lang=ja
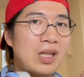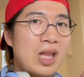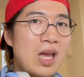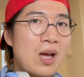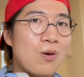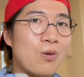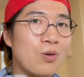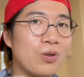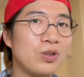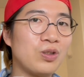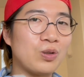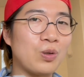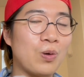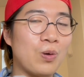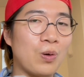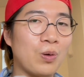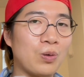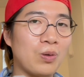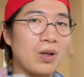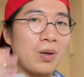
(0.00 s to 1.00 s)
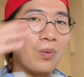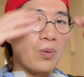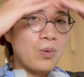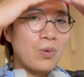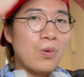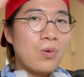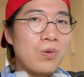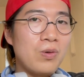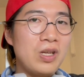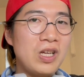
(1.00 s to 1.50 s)
手を下ろすところとかも、
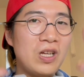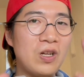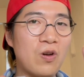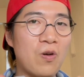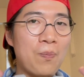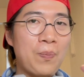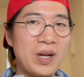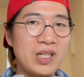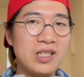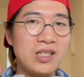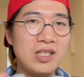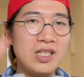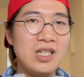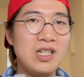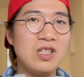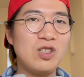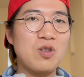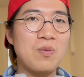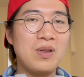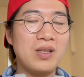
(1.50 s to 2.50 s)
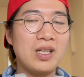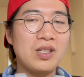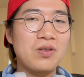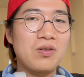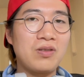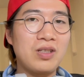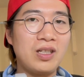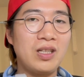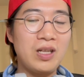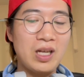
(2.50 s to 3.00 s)
ここ1個パチン止めた
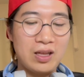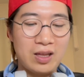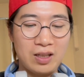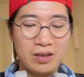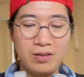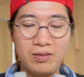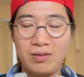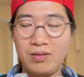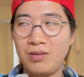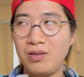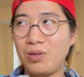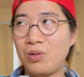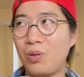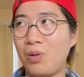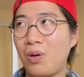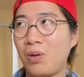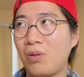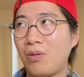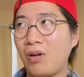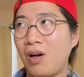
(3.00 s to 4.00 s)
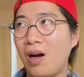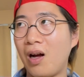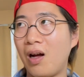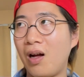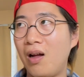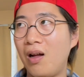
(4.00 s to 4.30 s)
状態でやっていくところとか。